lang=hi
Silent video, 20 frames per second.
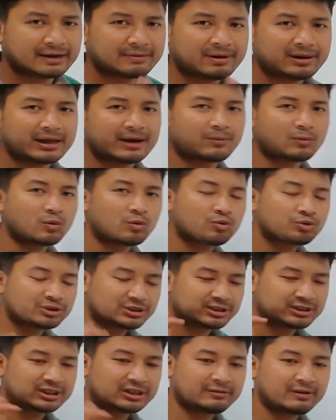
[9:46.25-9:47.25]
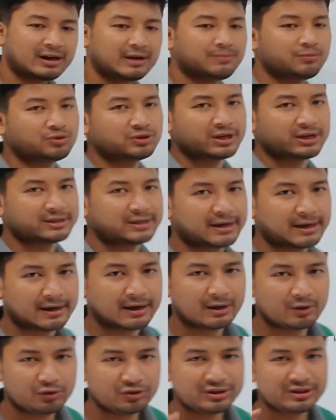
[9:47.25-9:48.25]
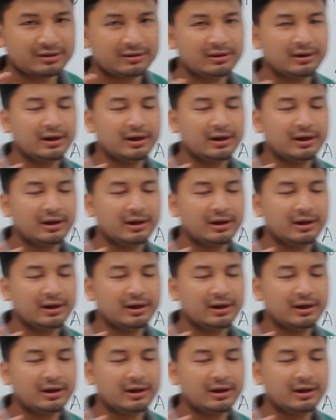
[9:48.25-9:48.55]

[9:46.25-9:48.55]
के बाद आपको कुछ सवाल पूछा जाएगा कुछ